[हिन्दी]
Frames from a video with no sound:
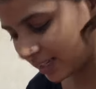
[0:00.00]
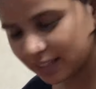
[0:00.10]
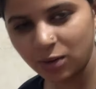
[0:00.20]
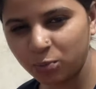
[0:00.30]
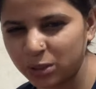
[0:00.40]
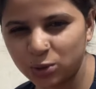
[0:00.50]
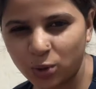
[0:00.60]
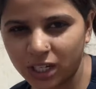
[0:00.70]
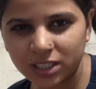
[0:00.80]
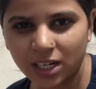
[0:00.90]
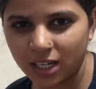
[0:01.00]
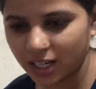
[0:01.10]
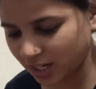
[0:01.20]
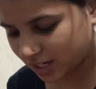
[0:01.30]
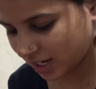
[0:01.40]
सर के ऊपर छोड़ के चली गई
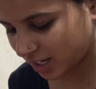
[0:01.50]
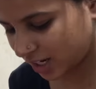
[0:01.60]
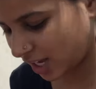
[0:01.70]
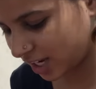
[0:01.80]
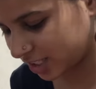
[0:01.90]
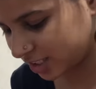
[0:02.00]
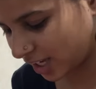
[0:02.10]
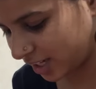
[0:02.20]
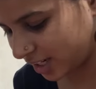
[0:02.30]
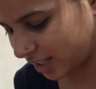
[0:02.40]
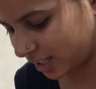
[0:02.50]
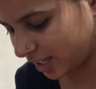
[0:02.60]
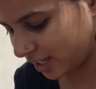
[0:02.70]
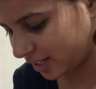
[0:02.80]
इन्हें कि नहीं इन्हें सही कर दिए